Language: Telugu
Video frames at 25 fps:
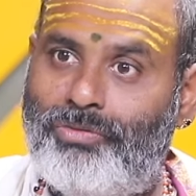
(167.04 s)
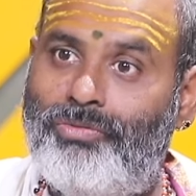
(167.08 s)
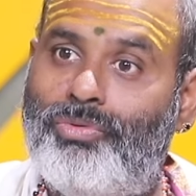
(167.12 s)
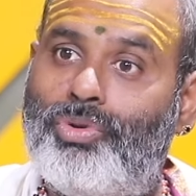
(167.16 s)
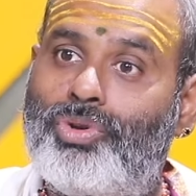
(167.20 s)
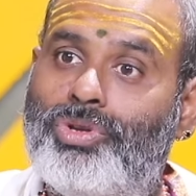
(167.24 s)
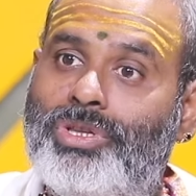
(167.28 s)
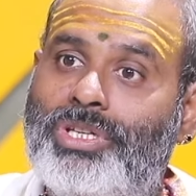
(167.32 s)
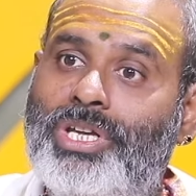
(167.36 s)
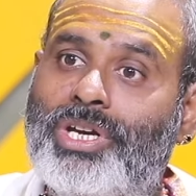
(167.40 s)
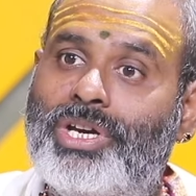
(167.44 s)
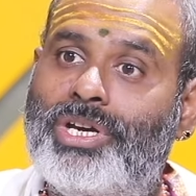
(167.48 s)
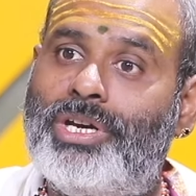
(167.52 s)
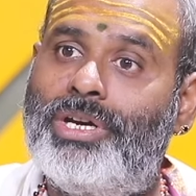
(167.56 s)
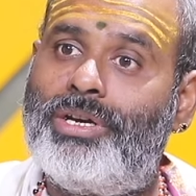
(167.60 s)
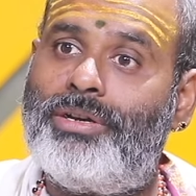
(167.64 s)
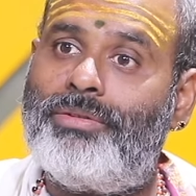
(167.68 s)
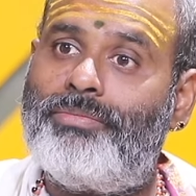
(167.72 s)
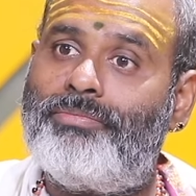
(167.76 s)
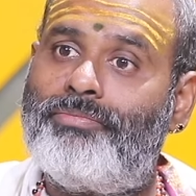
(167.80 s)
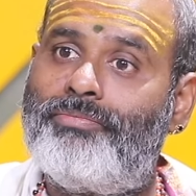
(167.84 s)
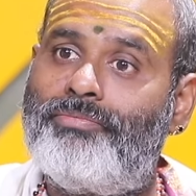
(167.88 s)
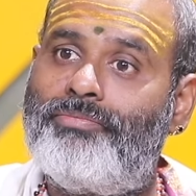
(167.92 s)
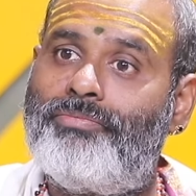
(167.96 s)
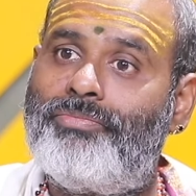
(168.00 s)
వృద్ధికి
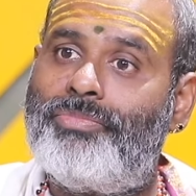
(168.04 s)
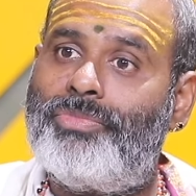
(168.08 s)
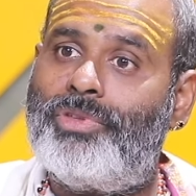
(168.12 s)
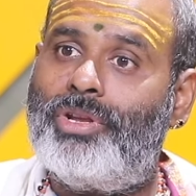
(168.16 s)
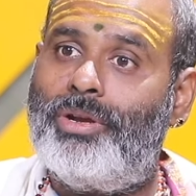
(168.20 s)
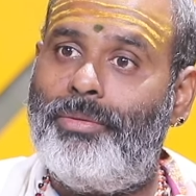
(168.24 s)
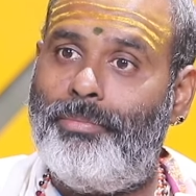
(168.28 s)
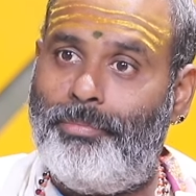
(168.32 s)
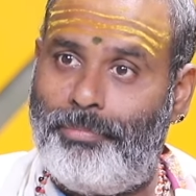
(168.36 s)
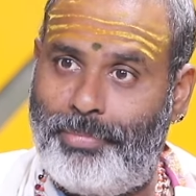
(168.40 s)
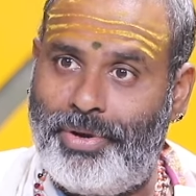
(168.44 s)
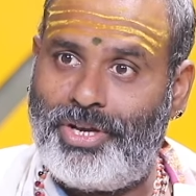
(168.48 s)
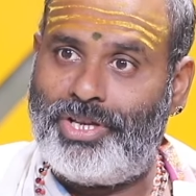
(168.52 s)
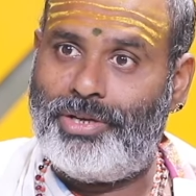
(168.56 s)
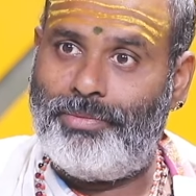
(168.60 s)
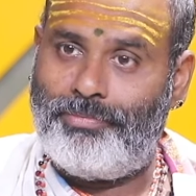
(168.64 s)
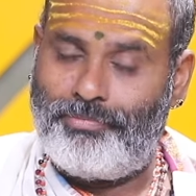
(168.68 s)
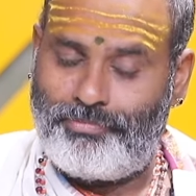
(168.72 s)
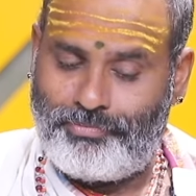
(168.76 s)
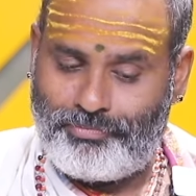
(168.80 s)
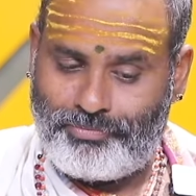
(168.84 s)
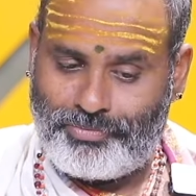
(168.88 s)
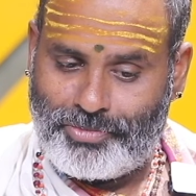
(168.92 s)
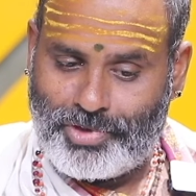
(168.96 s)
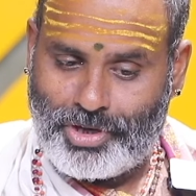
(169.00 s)
బీజం బీజం
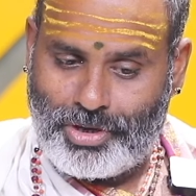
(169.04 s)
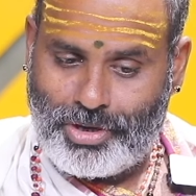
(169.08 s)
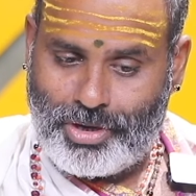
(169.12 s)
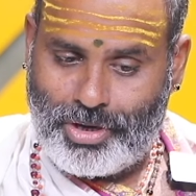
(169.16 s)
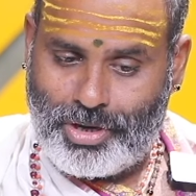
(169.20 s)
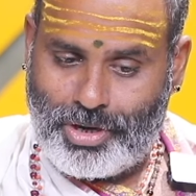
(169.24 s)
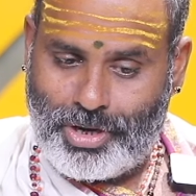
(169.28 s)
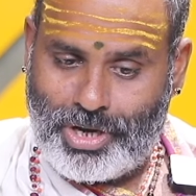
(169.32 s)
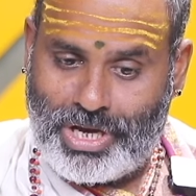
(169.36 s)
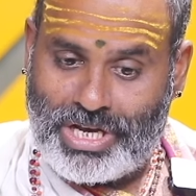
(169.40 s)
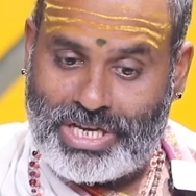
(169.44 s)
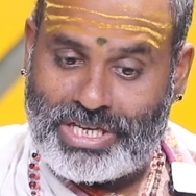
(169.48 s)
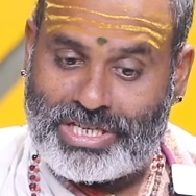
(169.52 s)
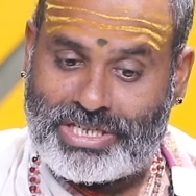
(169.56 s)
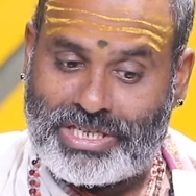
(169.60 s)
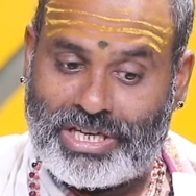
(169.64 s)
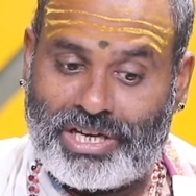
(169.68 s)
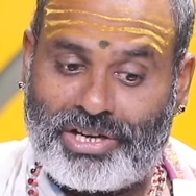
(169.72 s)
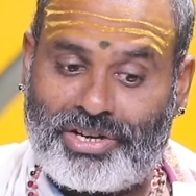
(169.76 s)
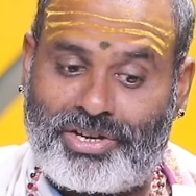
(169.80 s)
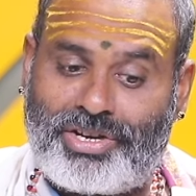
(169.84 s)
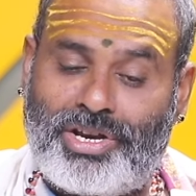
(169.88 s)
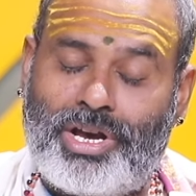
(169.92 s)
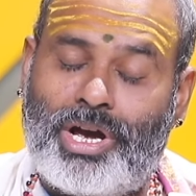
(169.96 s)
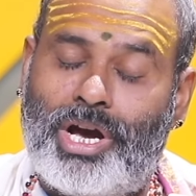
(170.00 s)

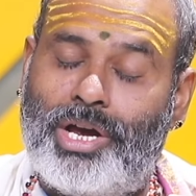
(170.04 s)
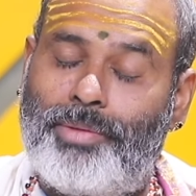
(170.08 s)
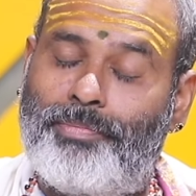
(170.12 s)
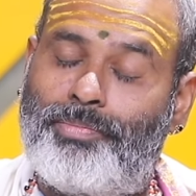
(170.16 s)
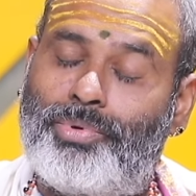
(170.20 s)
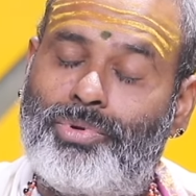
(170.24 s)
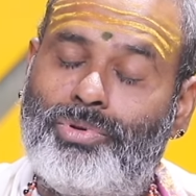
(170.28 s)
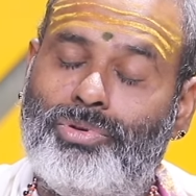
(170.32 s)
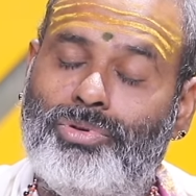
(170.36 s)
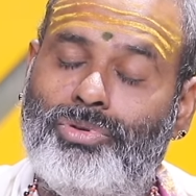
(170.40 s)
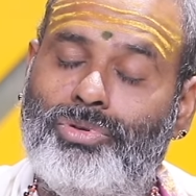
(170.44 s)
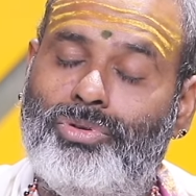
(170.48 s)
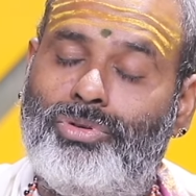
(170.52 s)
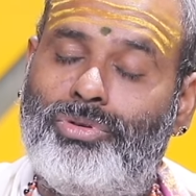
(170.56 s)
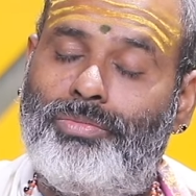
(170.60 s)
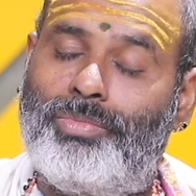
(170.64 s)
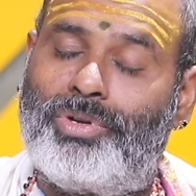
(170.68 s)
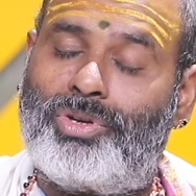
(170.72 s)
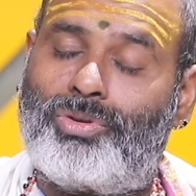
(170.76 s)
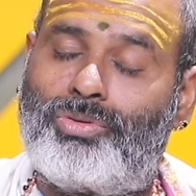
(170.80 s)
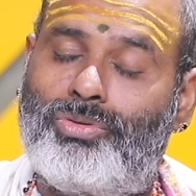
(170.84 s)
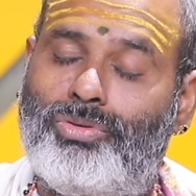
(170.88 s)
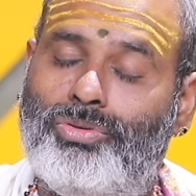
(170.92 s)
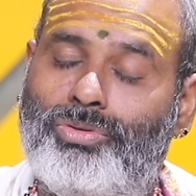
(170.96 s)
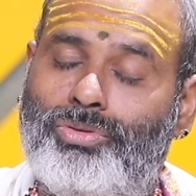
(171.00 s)
సంఖ్య ఇప్పుడు
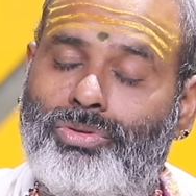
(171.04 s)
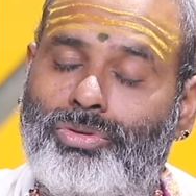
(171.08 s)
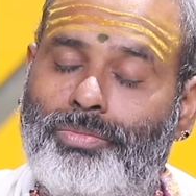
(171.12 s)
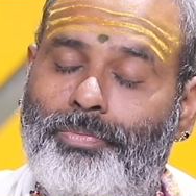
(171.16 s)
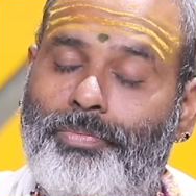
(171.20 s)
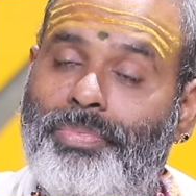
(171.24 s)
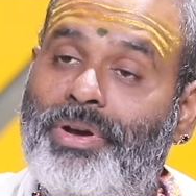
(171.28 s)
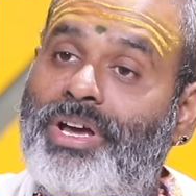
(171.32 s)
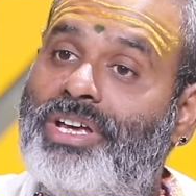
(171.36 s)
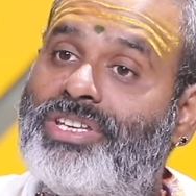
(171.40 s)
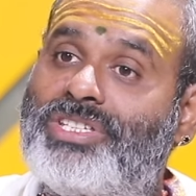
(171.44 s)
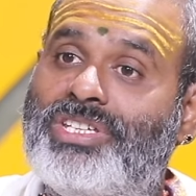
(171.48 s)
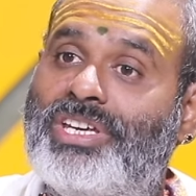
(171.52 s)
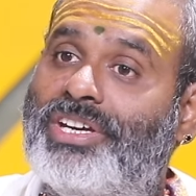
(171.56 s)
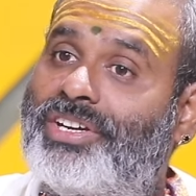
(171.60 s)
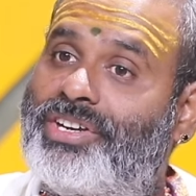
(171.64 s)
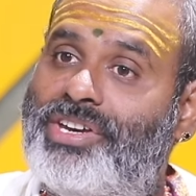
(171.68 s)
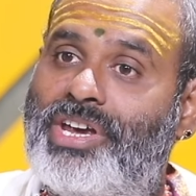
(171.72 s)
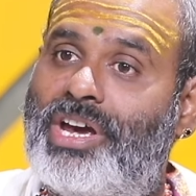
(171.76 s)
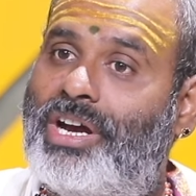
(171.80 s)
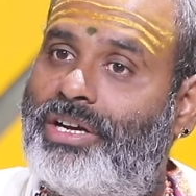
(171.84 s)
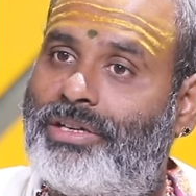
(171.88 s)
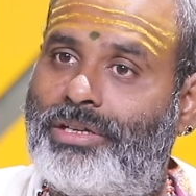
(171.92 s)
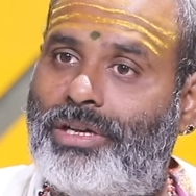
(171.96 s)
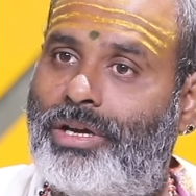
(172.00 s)
మనకు బేస్
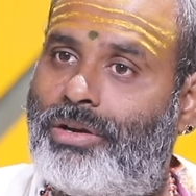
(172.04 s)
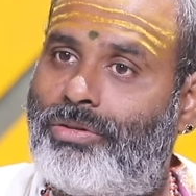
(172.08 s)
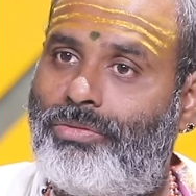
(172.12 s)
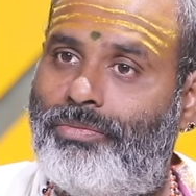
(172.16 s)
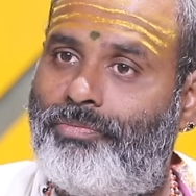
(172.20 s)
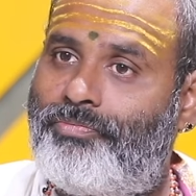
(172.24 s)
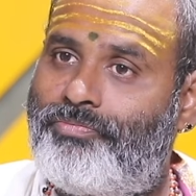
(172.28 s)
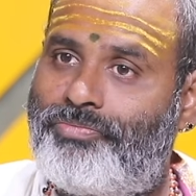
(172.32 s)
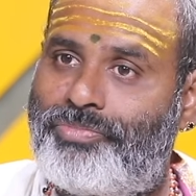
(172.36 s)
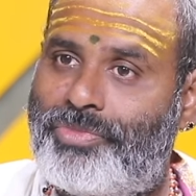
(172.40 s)
సంఖ్య అంటారు